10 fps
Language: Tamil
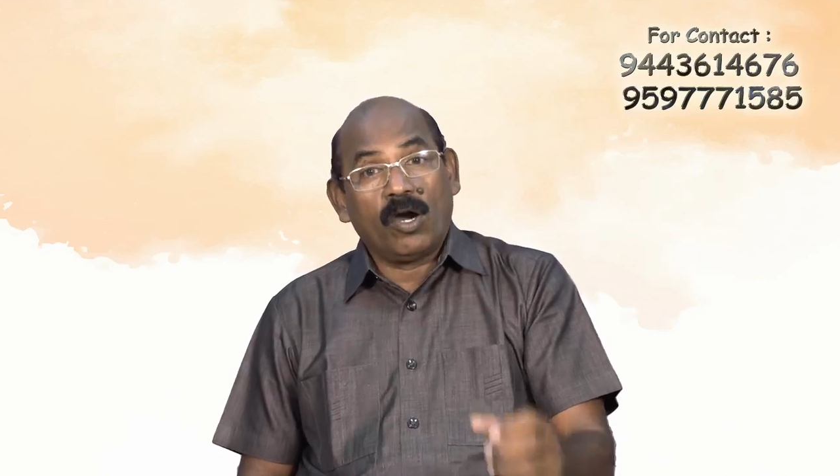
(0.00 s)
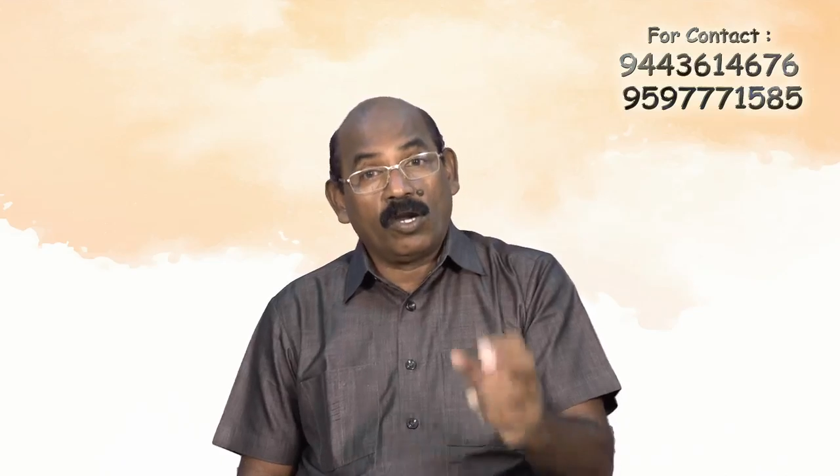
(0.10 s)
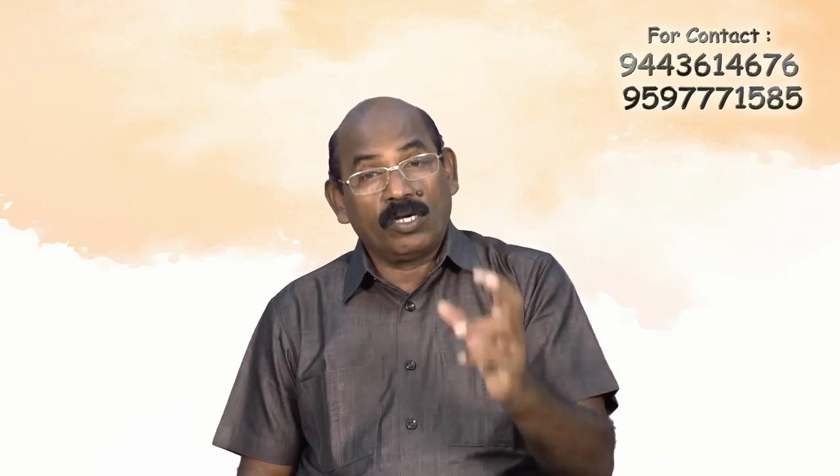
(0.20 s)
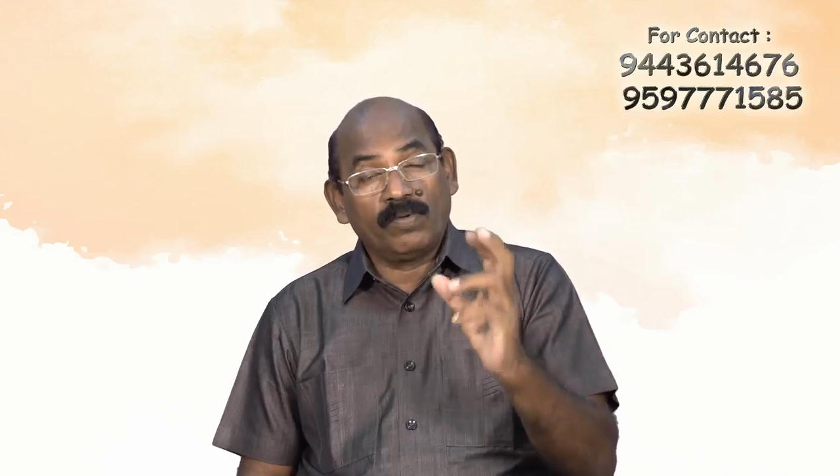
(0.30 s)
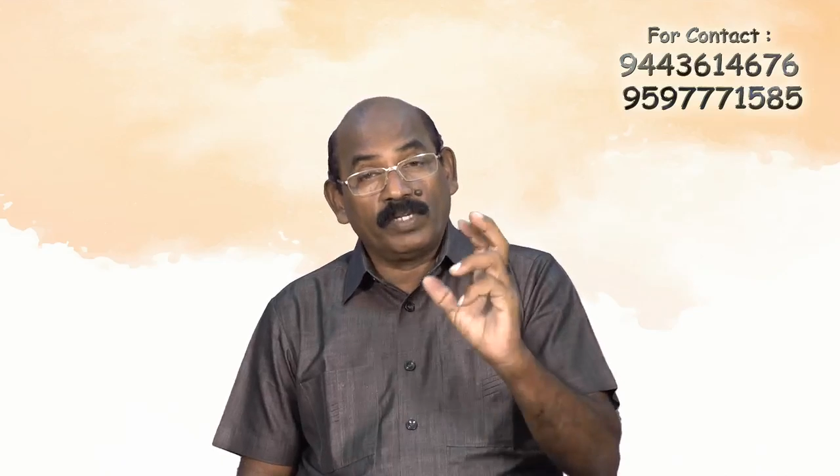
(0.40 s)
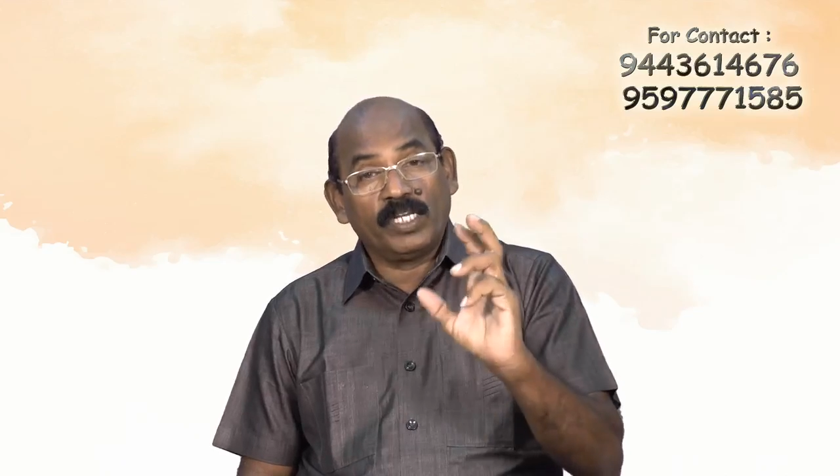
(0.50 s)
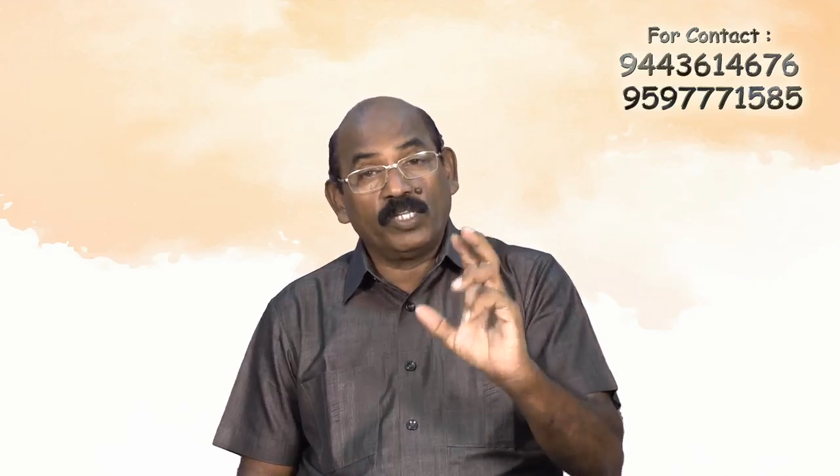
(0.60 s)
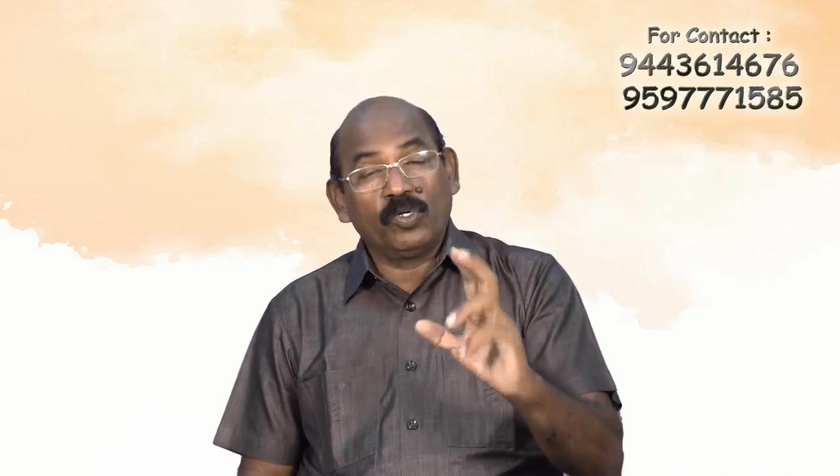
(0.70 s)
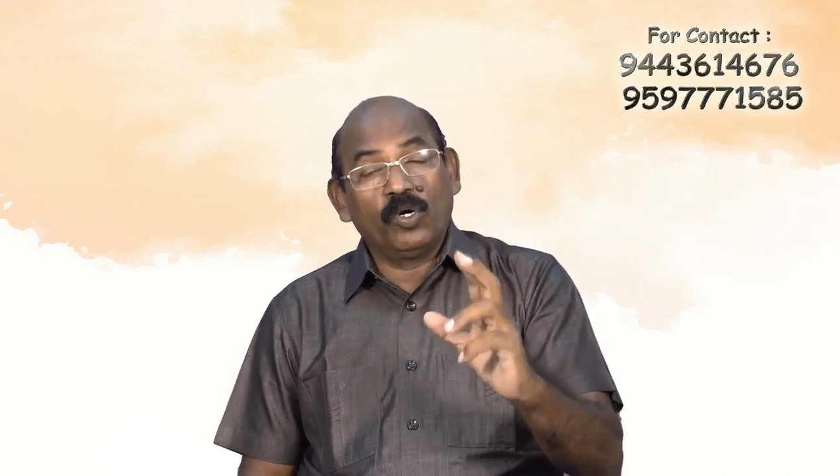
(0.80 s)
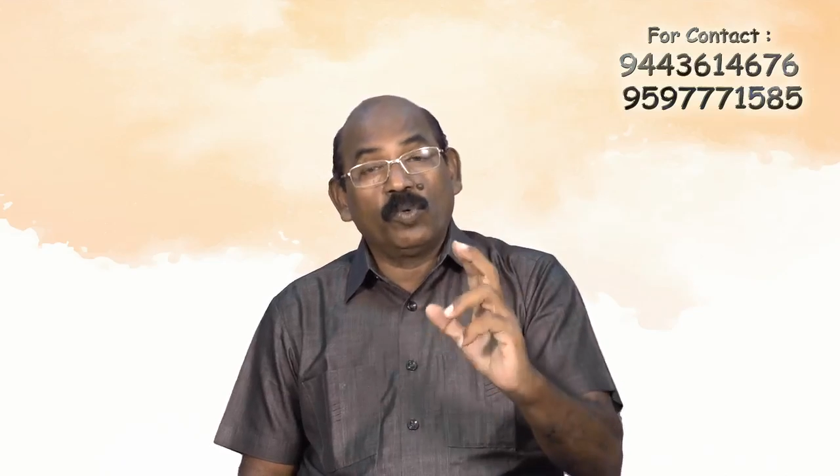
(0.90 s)
ஆண்டவர்
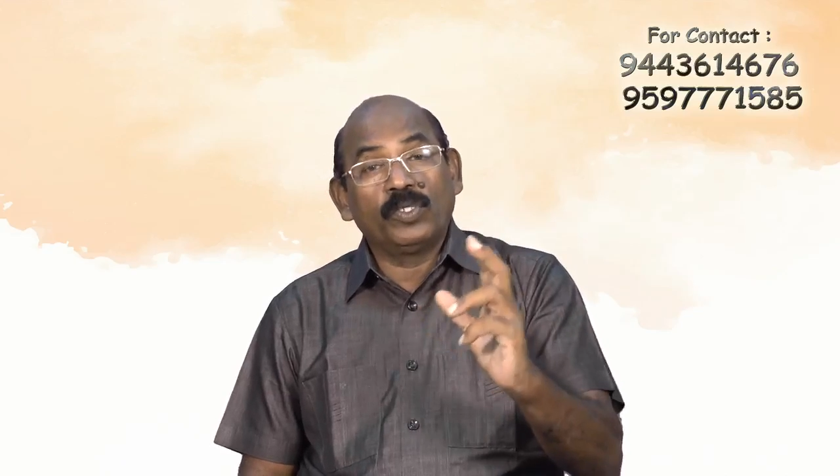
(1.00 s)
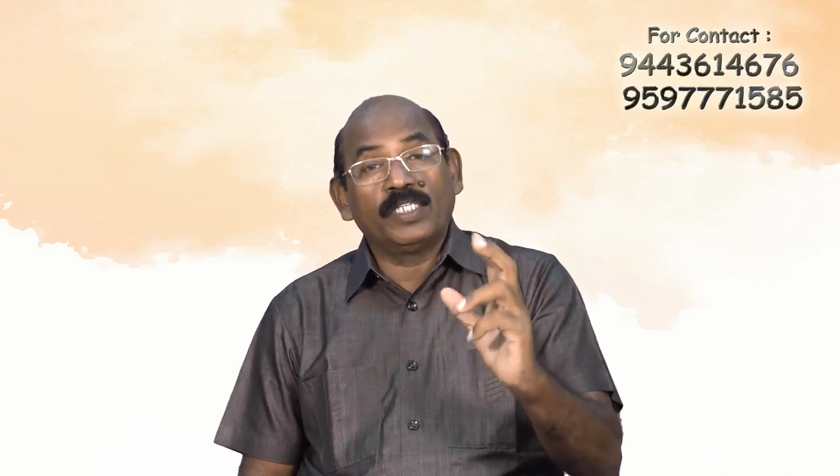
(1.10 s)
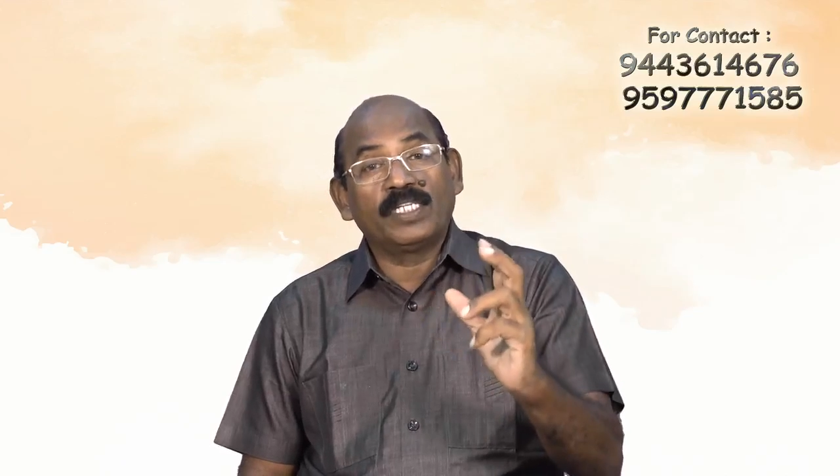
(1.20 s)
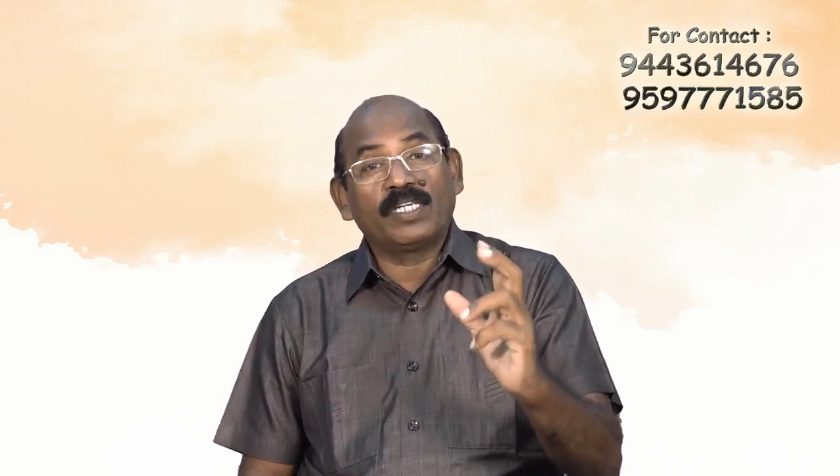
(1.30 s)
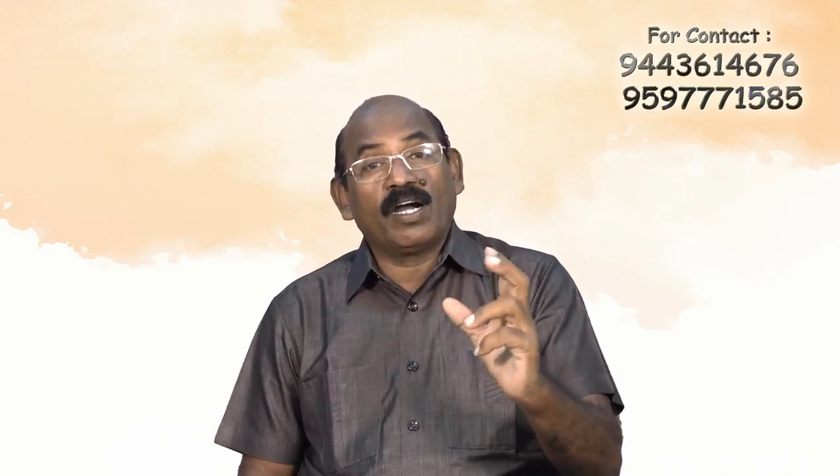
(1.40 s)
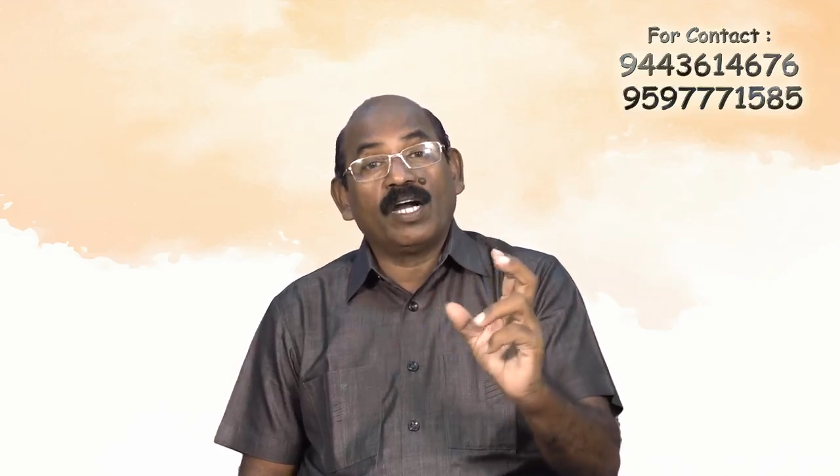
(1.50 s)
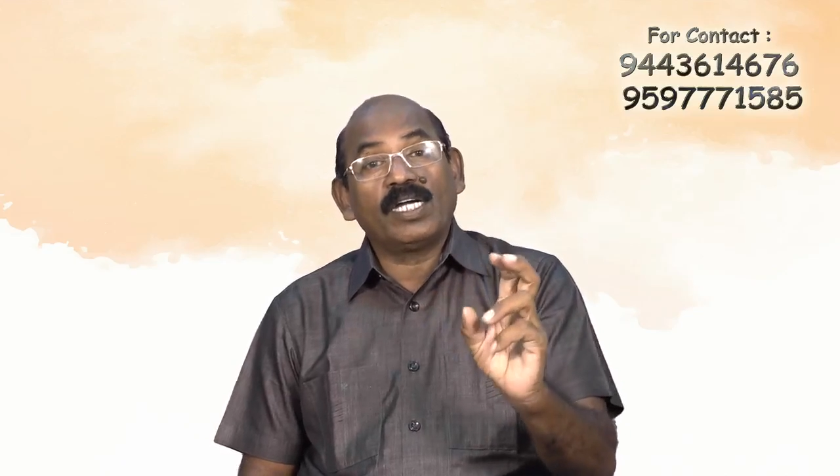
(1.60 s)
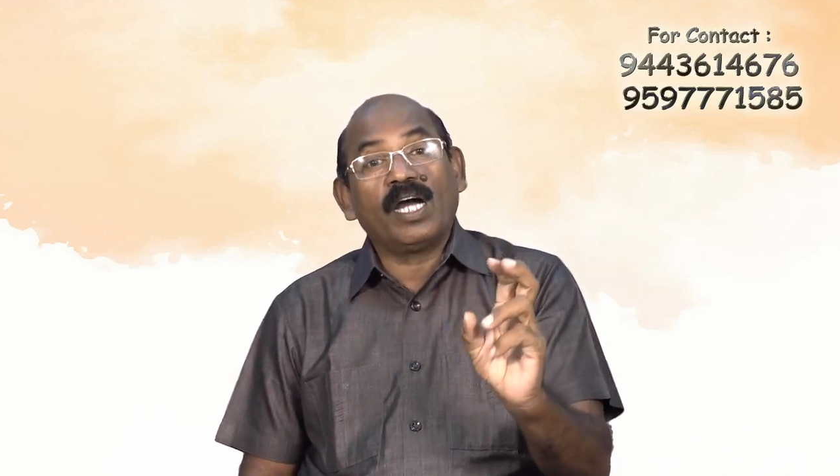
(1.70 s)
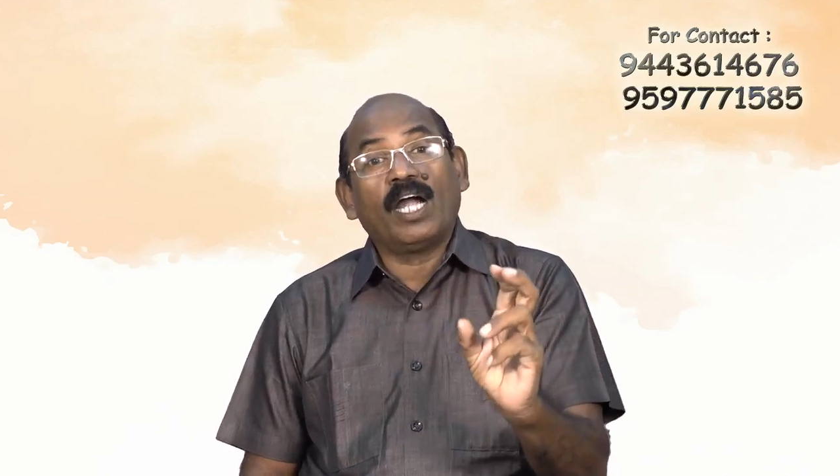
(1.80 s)
ஏதோ ஒன்றிற்காக